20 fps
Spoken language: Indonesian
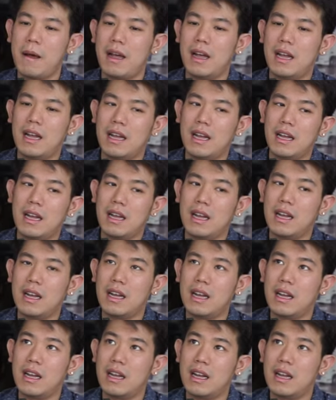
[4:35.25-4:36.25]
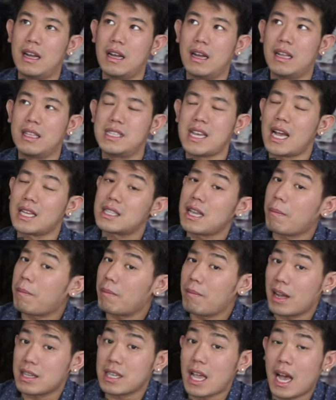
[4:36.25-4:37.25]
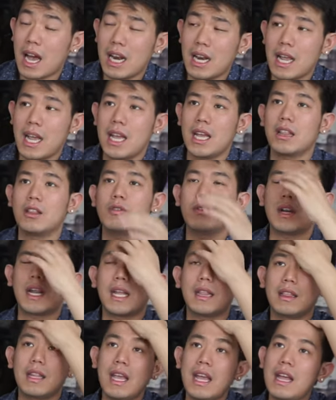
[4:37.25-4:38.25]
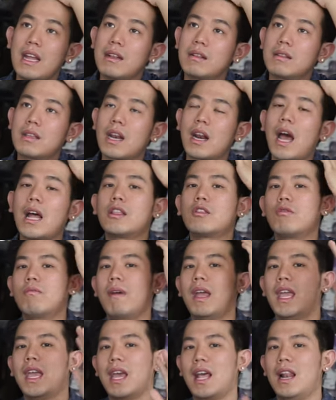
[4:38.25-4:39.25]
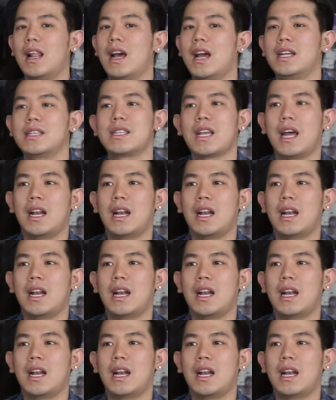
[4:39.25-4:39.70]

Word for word: uh, jasa ya itu rate-nya tergantung bengkel guys.